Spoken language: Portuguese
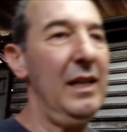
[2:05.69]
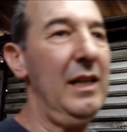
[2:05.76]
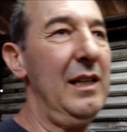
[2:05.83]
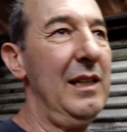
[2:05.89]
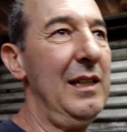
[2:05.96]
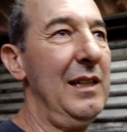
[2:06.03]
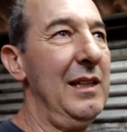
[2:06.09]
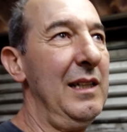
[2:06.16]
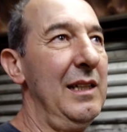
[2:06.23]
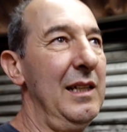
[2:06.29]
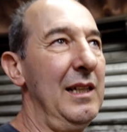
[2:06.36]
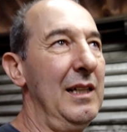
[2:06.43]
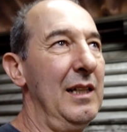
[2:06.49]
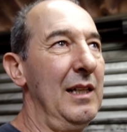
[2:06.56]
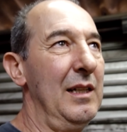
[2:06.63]

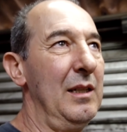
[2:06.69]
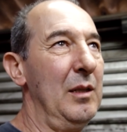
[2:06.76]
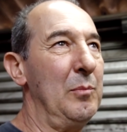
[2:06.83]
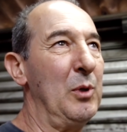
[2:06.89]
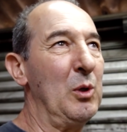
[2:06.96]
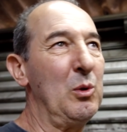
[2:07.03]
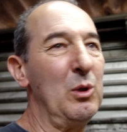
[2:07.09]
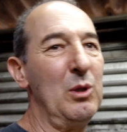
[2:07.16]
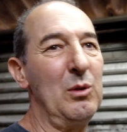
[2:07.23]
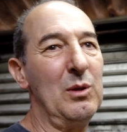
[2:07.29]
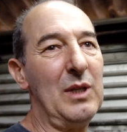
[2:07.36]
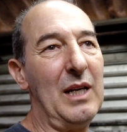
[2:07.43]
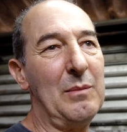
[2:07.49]
É, procuram